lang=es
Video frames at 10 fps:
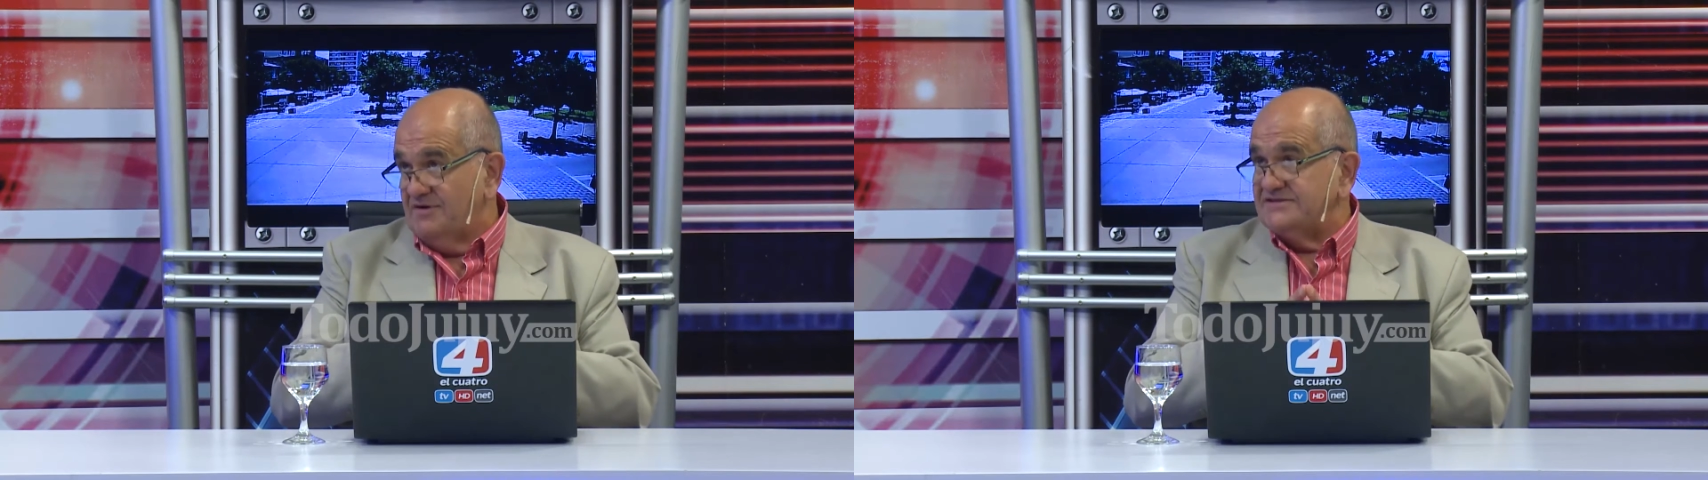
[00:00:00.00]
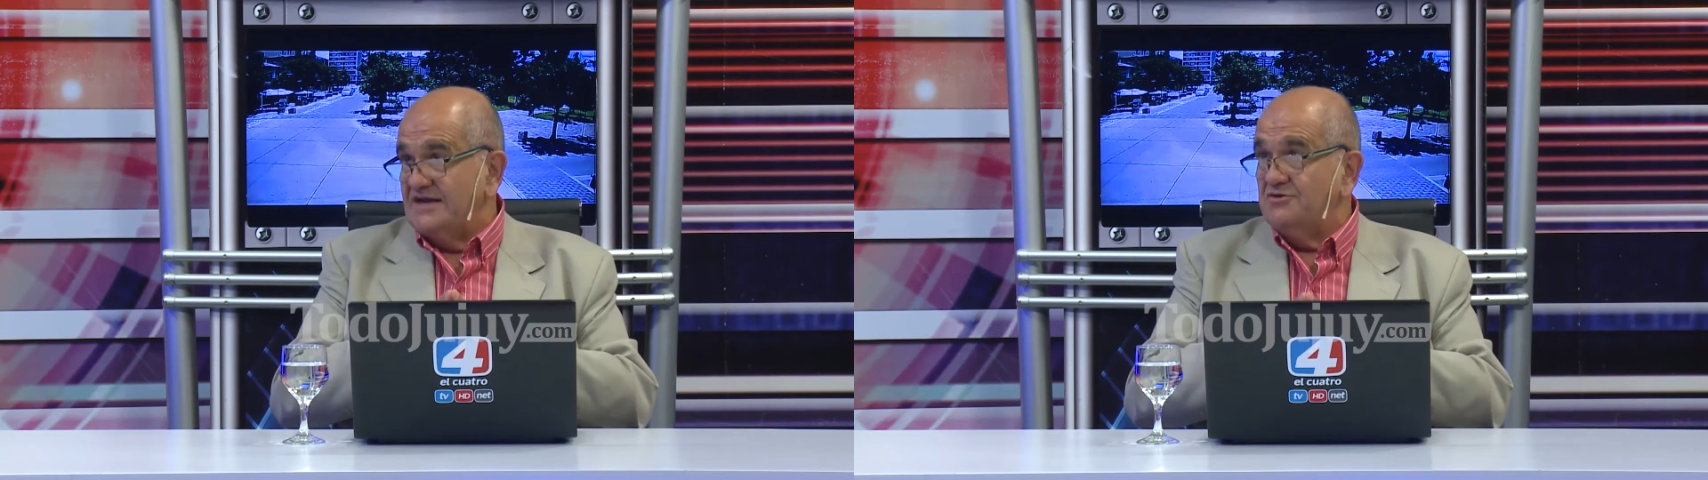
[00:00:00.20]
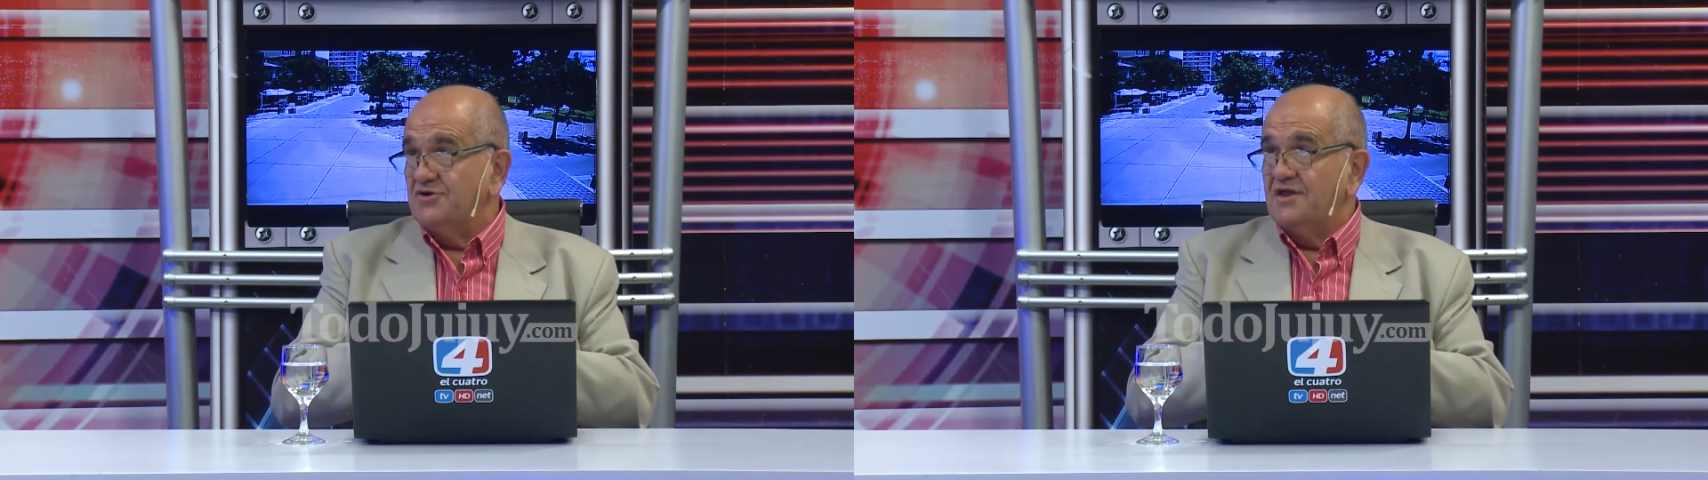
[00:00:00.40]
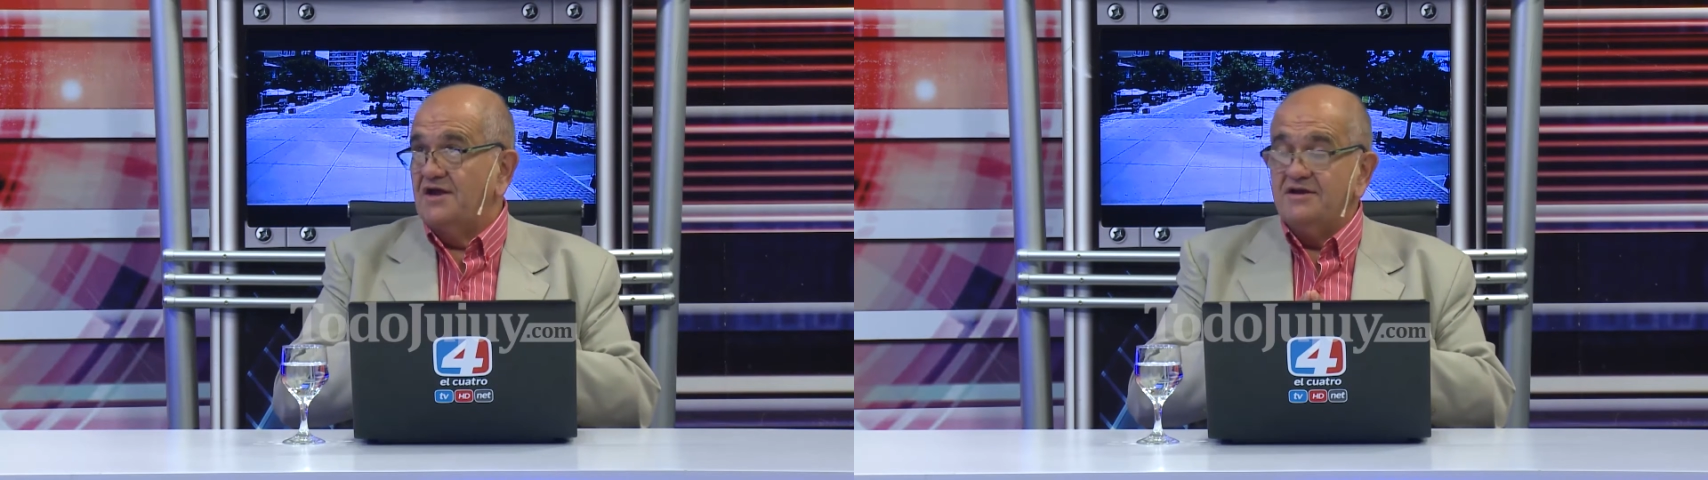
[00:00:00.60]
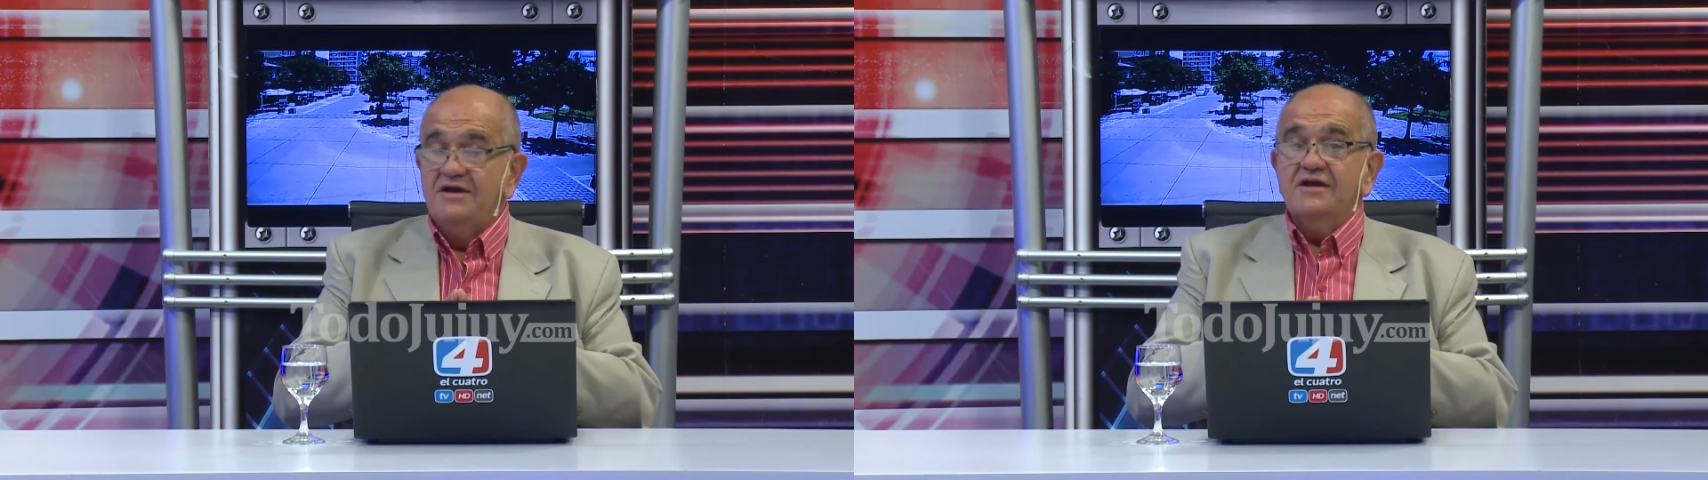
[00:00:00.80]
a,
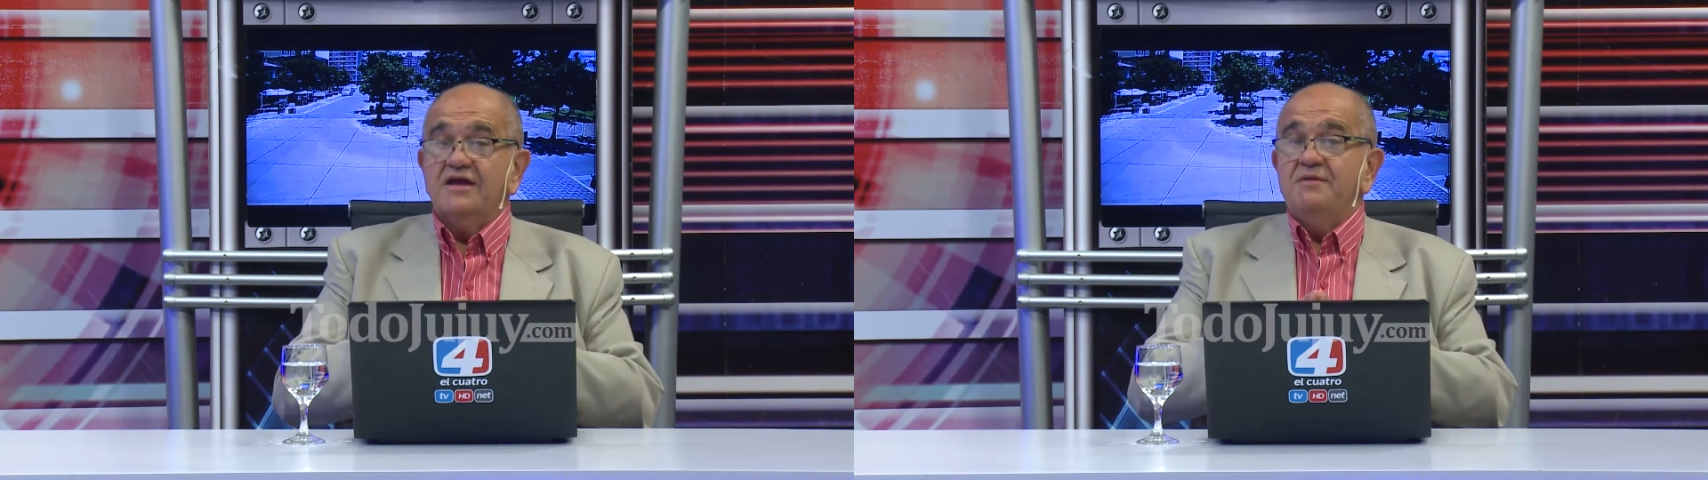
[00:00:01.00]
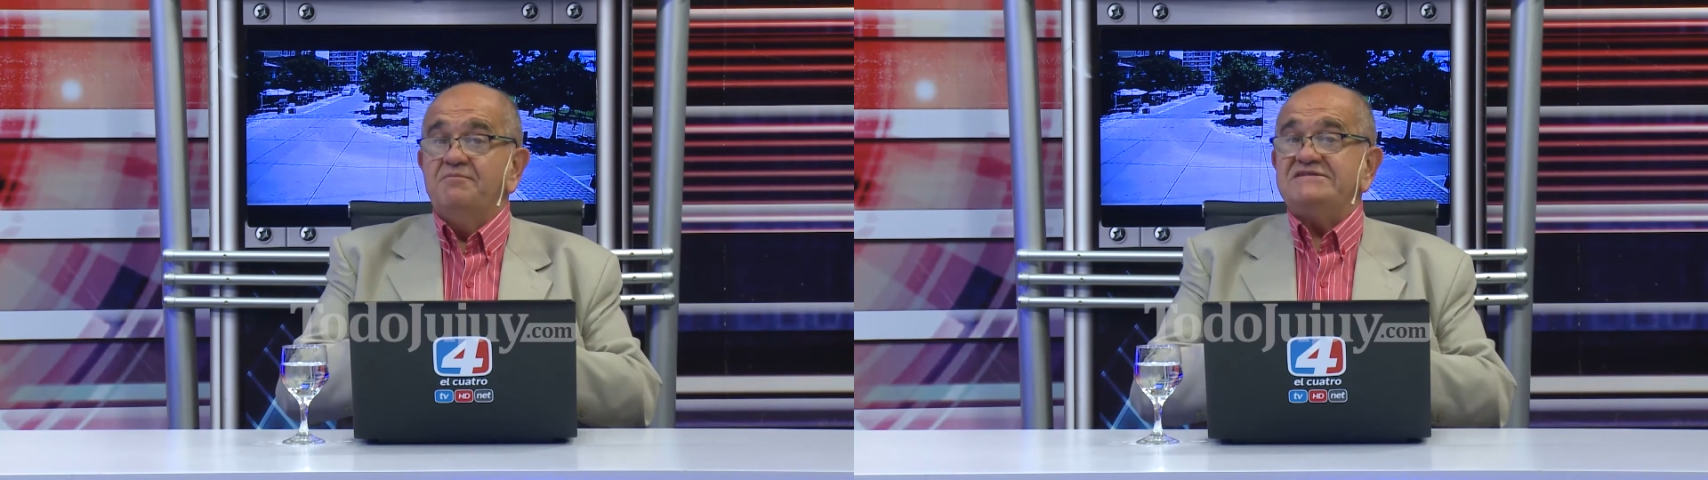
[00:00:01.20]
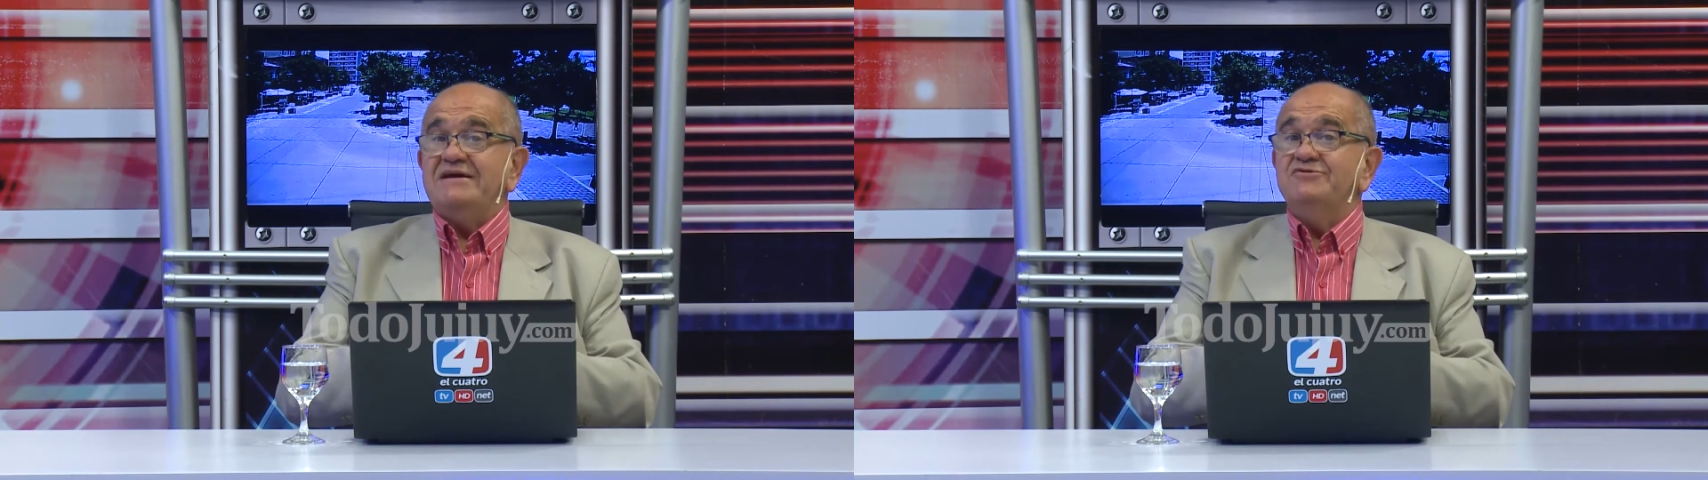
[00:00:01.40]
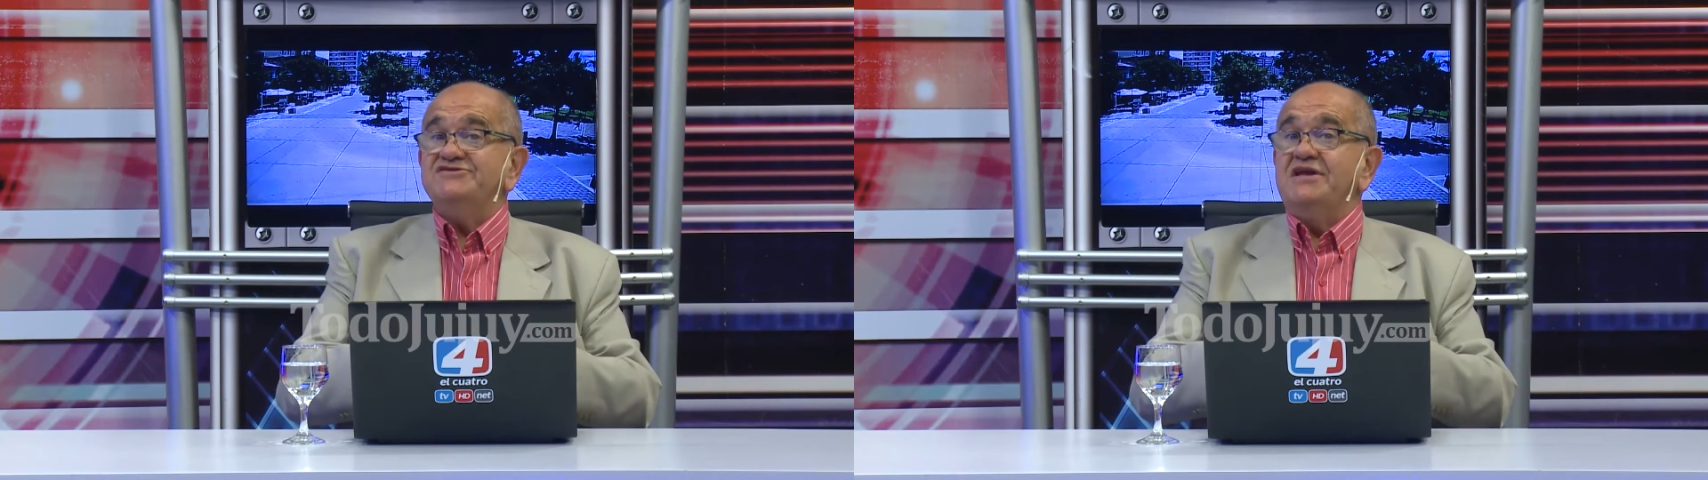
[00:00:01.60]
acordar que empezamos